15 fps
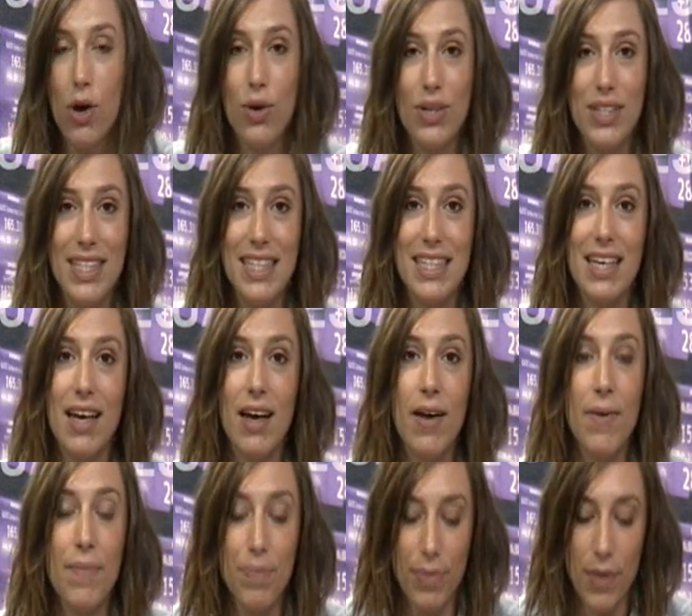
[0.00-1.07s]
Le titre
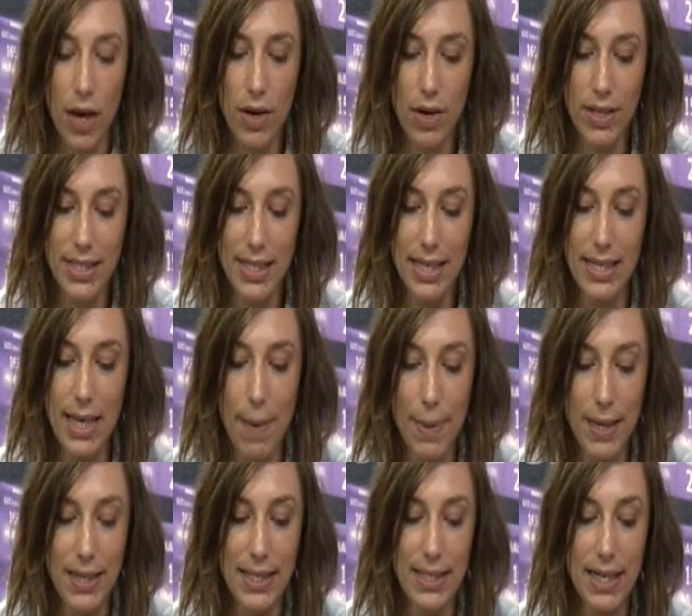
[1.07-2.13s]
euh, c'est
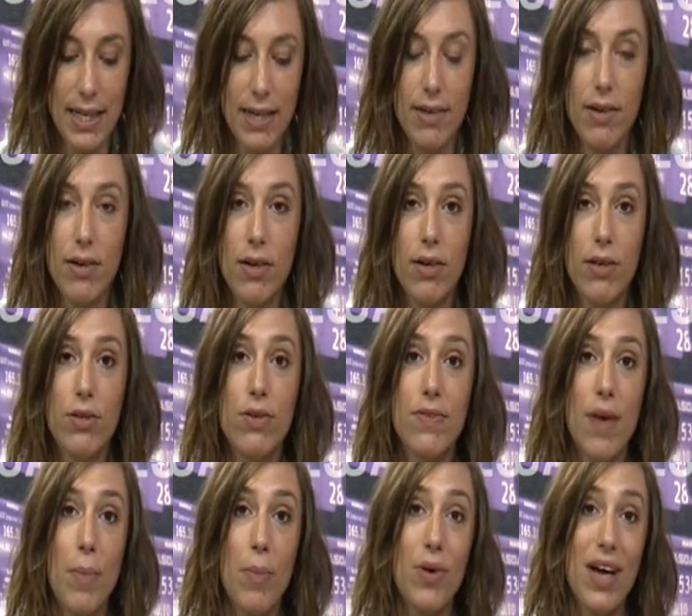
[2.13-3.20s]
apprécié euh,
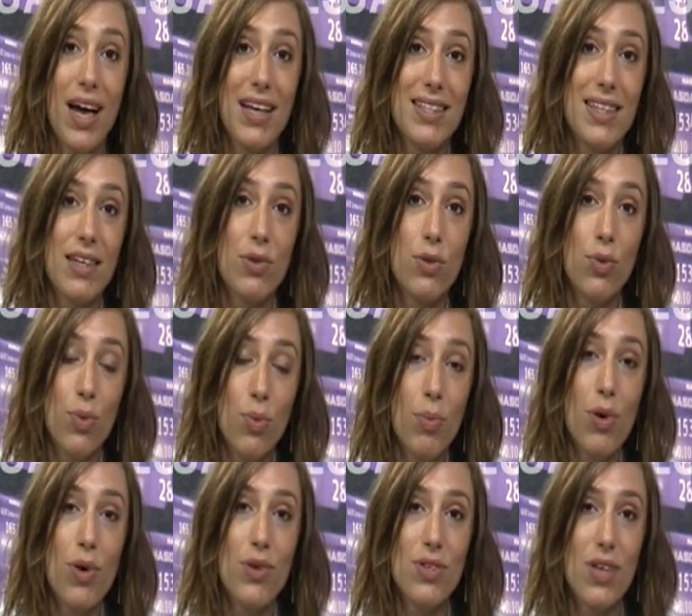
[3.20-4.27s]
notamment grâce à de
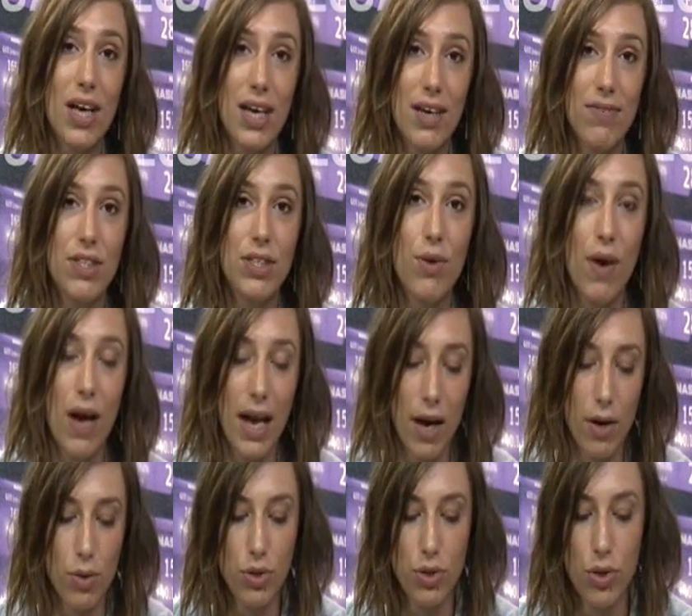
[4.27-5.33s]
nombreuses révisions à
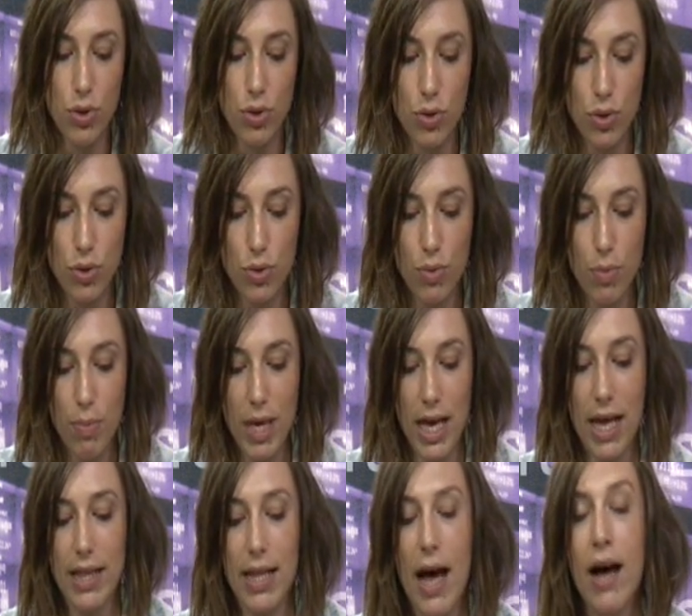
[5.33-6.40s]
la hausse de son
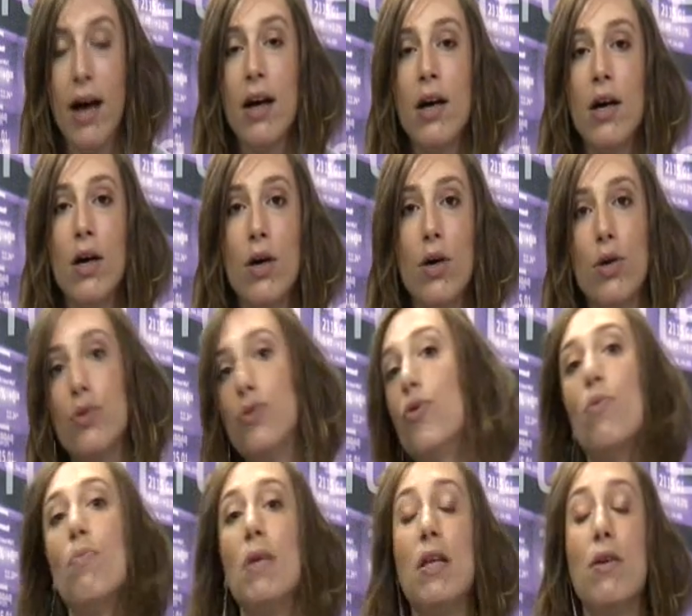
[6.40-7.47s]
BNA
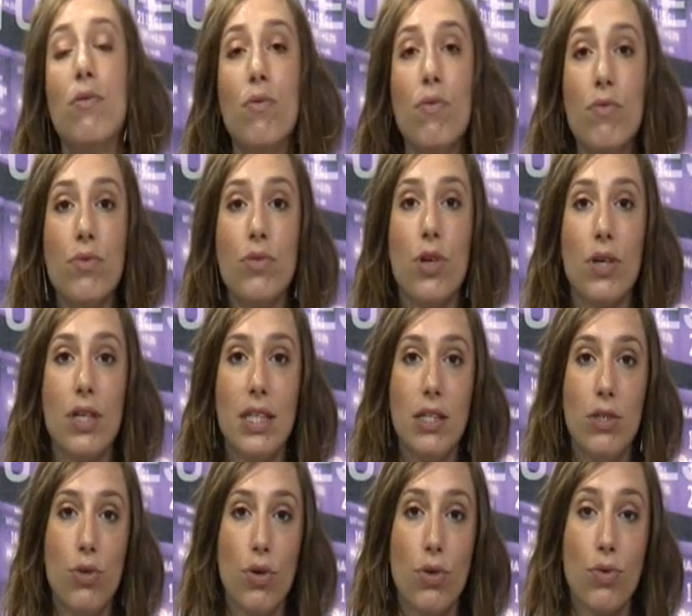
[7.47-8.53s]
2011 euh,
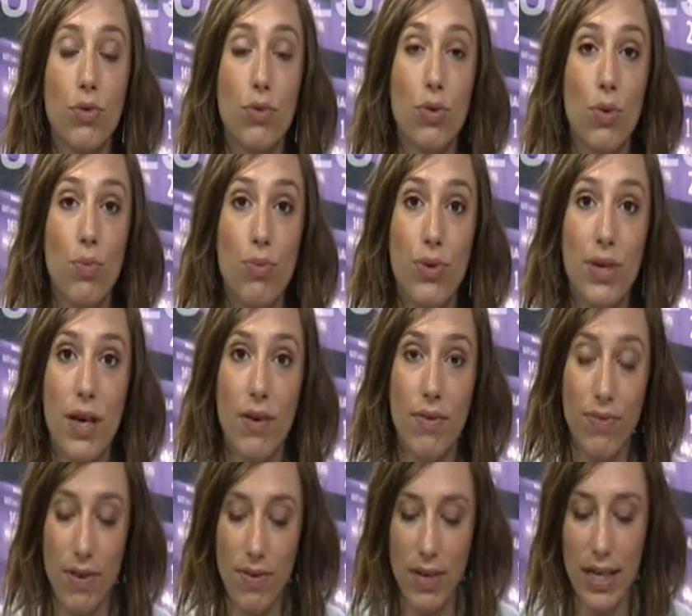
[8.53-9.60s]
qui dure donc depuis
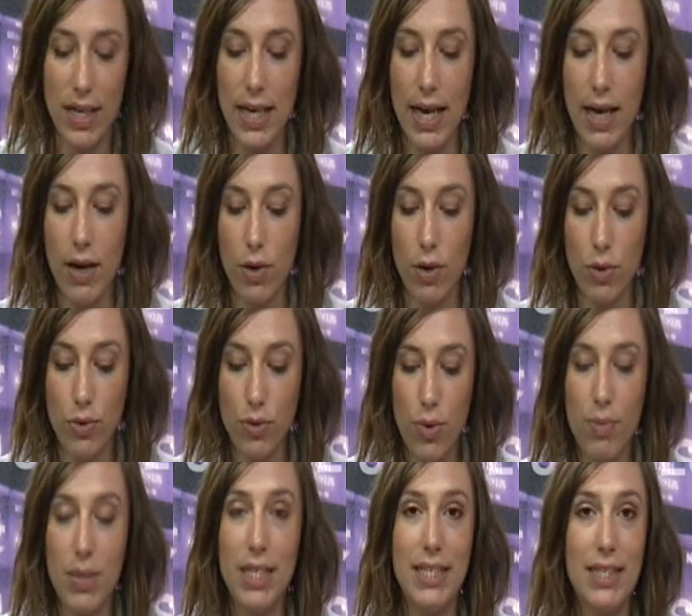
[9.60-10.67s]
février
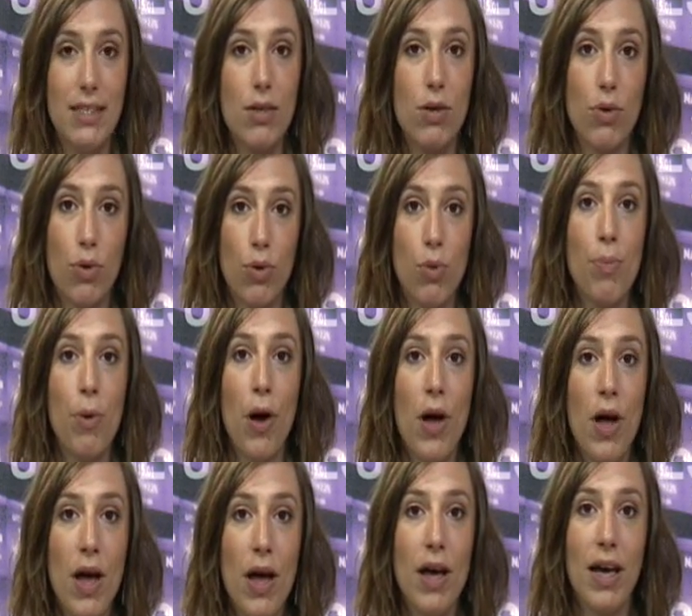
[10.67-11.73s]
2010. Le groupe
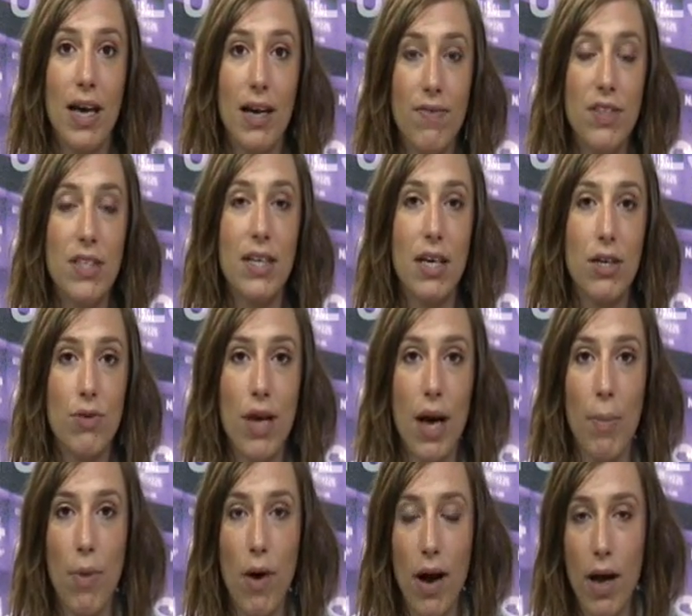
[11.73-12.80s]
révise
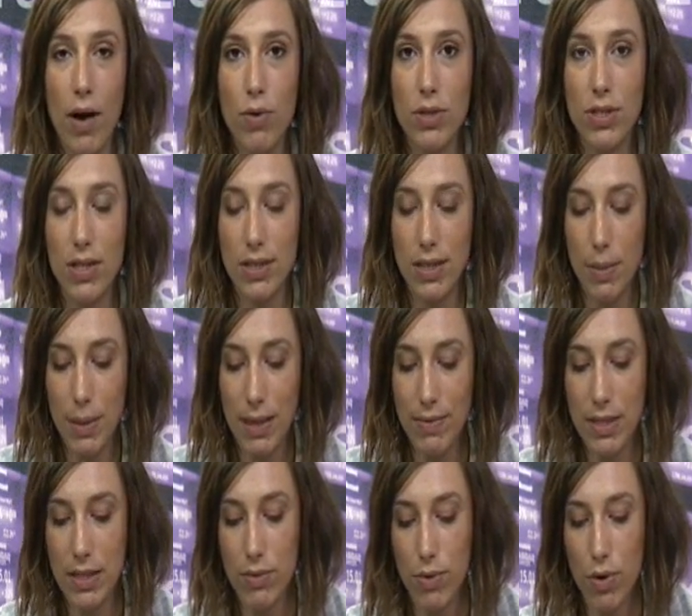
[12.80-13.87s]
régulièrement à la hausse ses
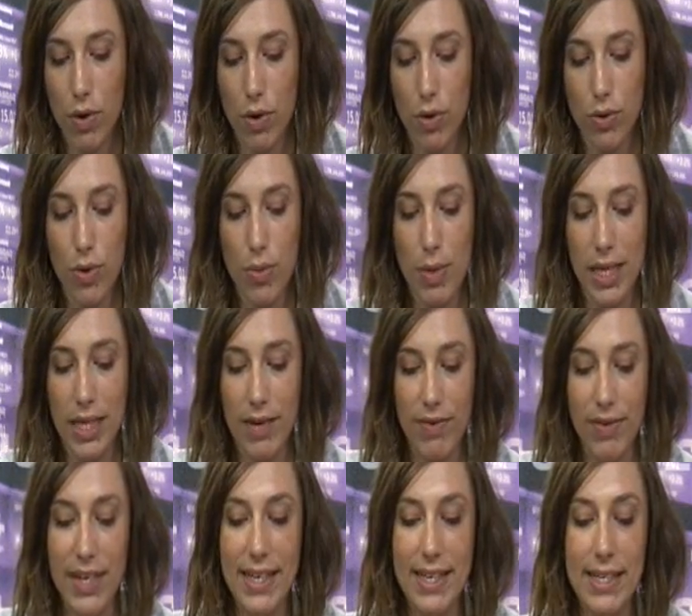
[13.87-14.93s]
prévisions de
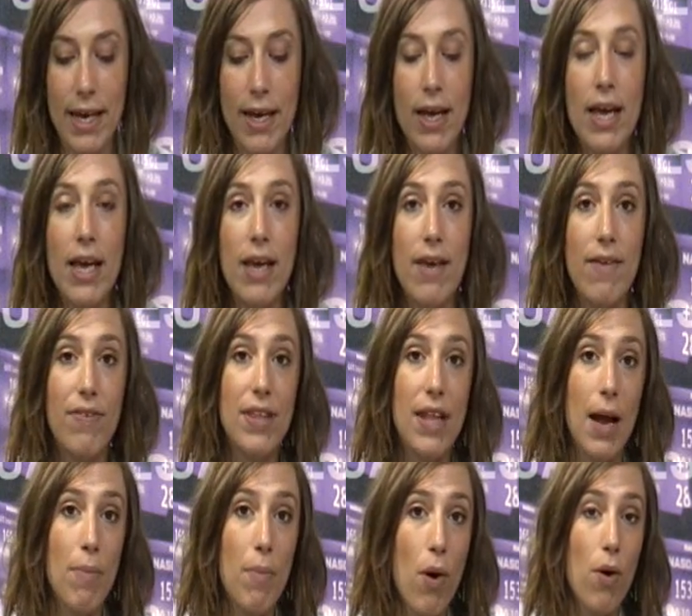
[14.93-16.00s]
bénéfices et
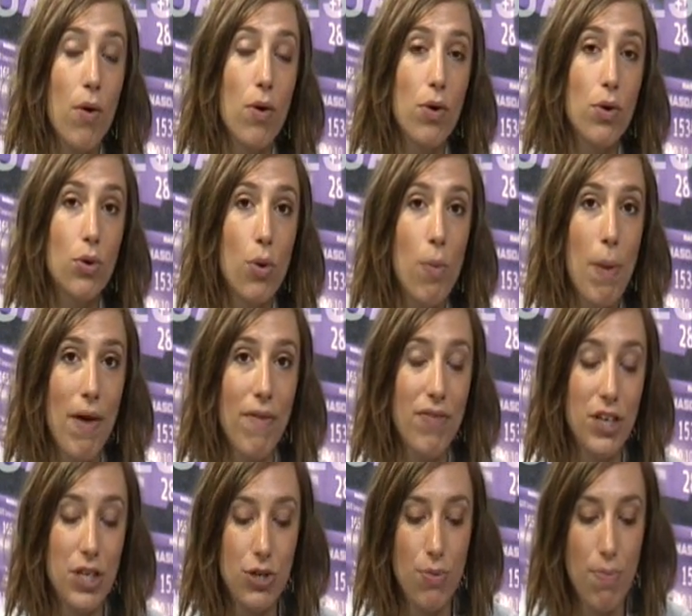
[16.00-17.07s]
finalement le groupe
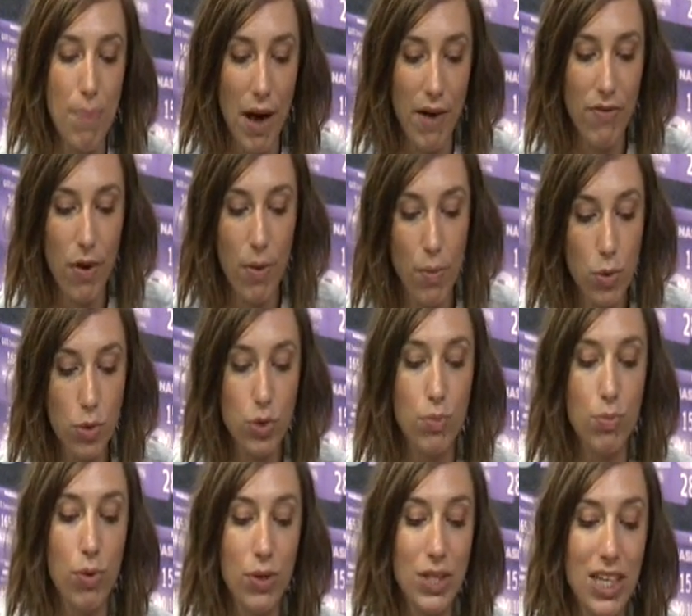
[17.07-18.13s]
affiche une
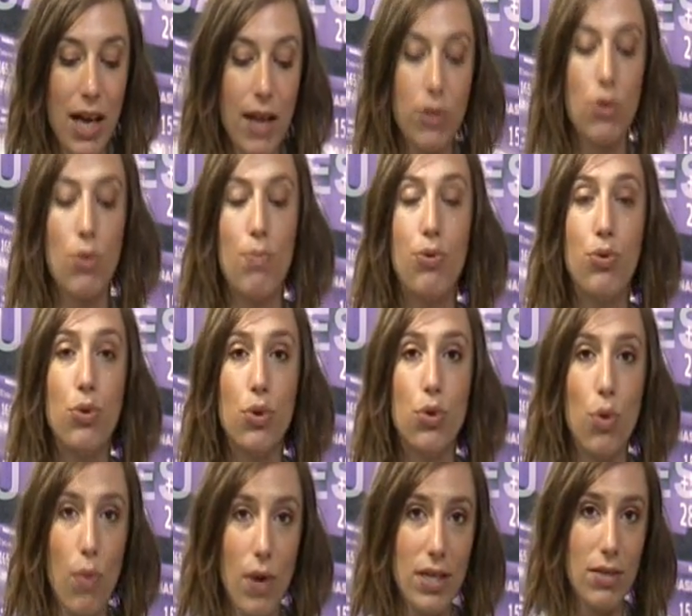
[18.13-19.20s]
performance boursière de plus de
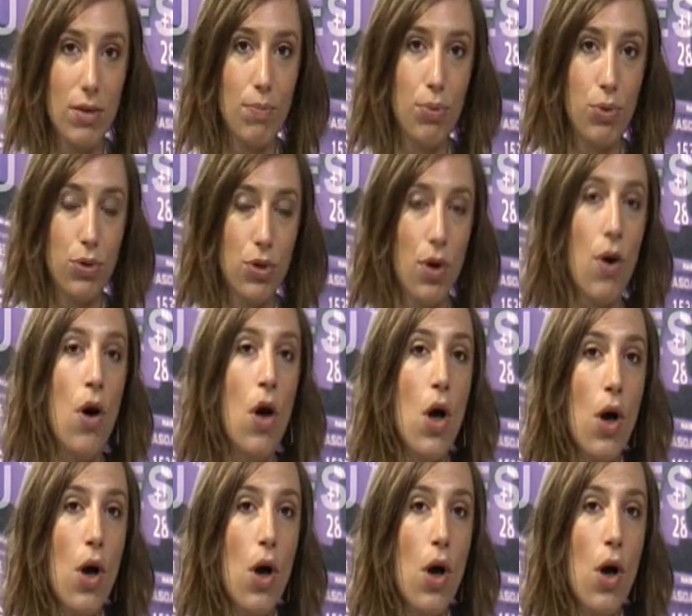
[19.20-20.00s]
300%